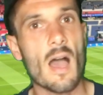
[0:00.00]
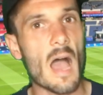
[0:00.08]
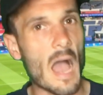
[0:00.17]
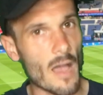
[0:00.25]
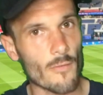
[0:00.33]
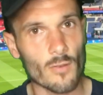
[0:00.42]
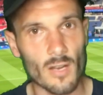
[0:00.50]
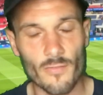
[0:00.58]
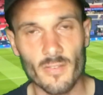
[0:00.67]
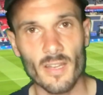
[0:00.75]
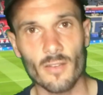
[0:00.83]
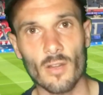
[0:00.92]
Avant la
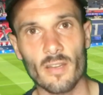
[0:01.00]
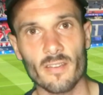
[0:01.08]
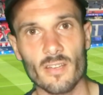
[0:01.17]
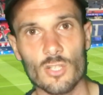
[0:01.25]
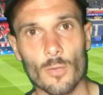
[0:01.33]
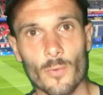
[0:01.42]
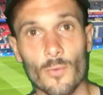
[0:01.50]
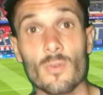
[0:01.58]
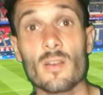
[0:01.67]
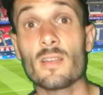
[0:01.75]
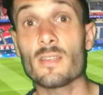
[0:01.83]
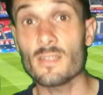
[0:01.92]
finale de la Ligue des Champions,
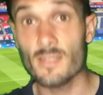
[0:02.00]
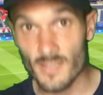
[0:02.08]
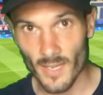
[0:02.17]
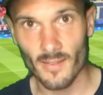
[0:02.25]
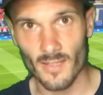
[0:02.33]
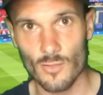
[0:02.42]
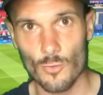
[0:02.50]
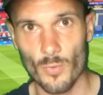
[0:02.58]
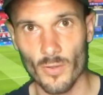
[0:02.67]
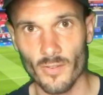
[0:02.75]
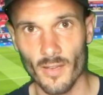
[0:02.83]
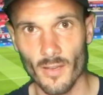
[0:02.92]
certains
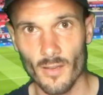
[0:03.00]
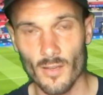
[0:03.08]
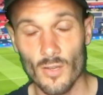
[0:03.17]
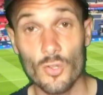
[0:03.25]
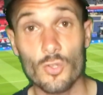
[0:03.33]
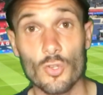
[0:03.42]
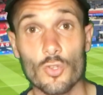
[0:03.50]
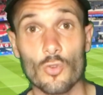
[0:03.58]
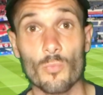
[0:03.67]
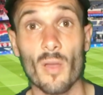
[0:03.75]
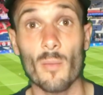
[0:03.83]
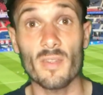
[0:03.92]
supporters se sont
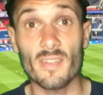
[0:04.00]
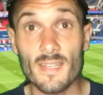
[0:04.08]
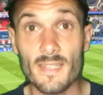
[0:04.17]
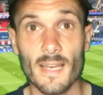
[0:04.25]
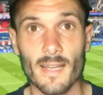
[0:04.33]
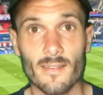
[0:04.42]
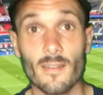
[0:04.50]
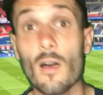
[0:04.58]
permis des actes